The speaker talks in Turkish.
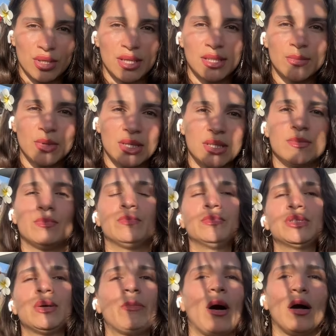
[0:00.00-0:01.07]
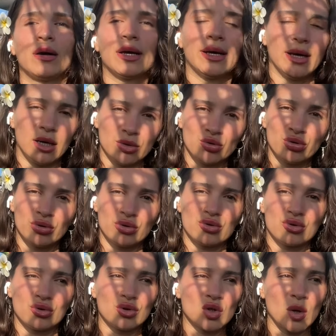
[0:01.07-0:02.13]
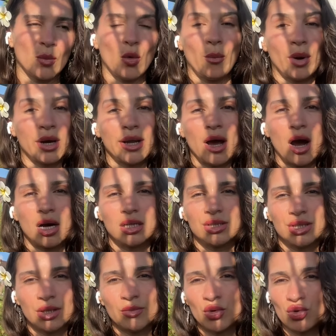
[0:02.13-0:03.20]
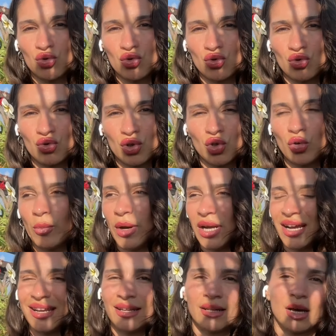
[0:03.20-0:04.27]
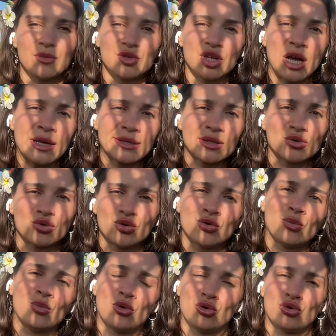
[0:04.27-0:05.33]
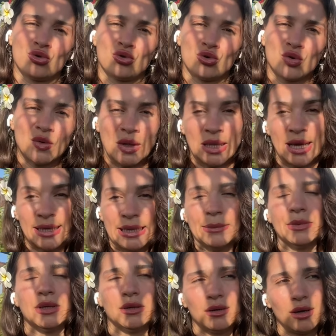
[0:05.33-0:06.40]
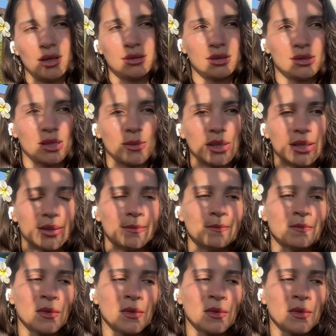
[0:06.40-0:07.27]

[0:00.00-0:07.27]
kazıp kazıp işte bankaya atıyorsunuz ama o parayı harcamıyorsunuz ya da o parayla ne yapacağınızı düşünmüyorsunuz falan gibi anlatabilirim.